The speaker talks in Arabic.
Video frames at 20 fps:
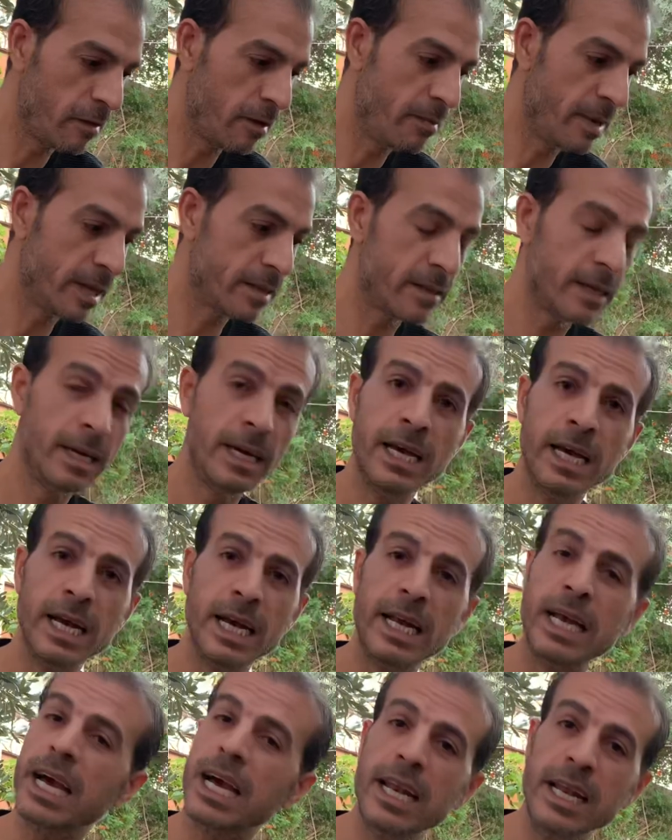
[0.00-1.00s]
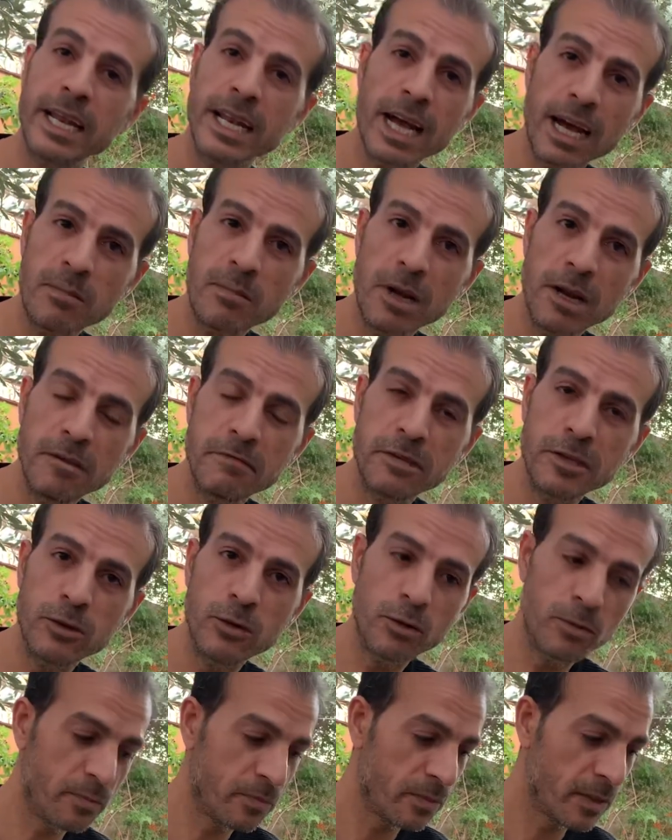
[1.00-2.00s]
البيت اللي خلاني اعمل
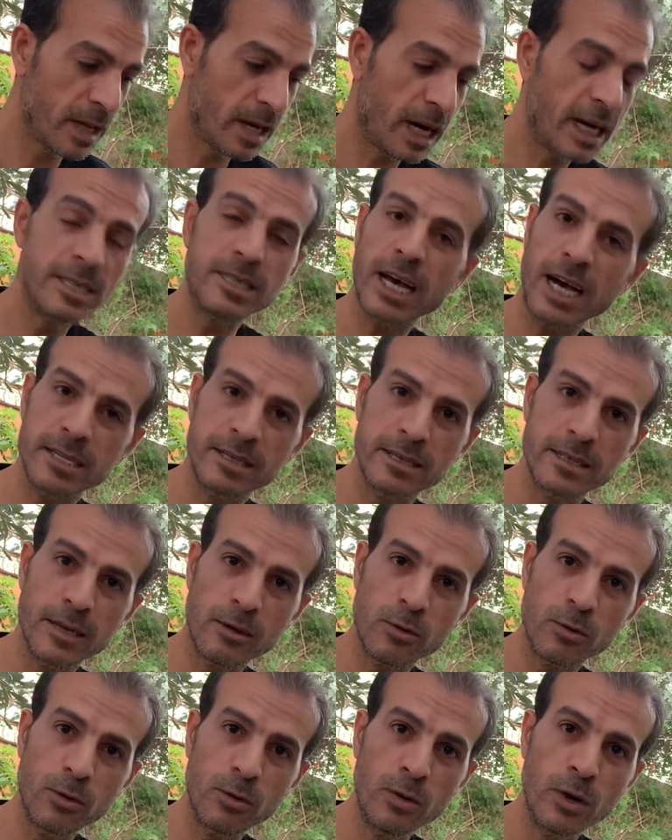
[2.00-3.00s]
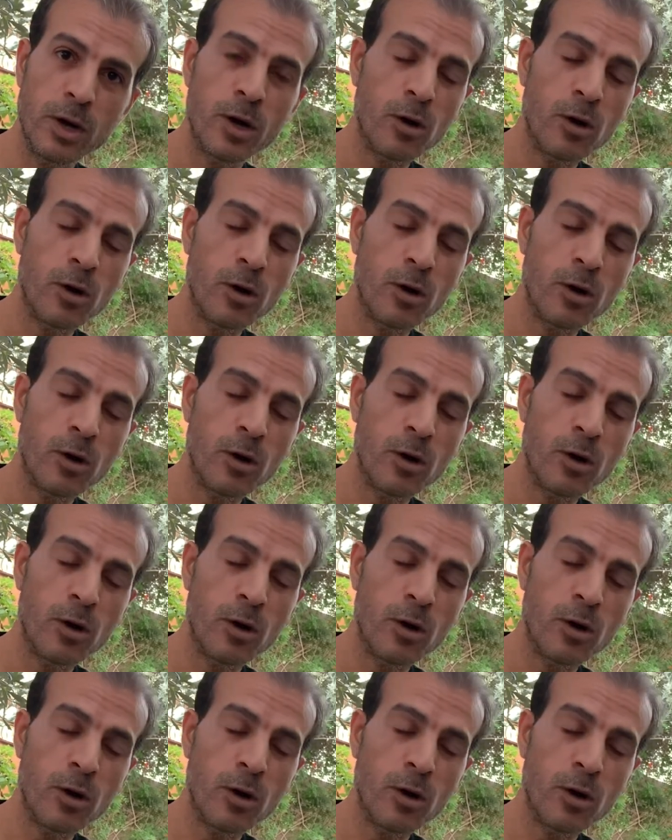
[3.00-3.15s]
الفيديو عايز احذركم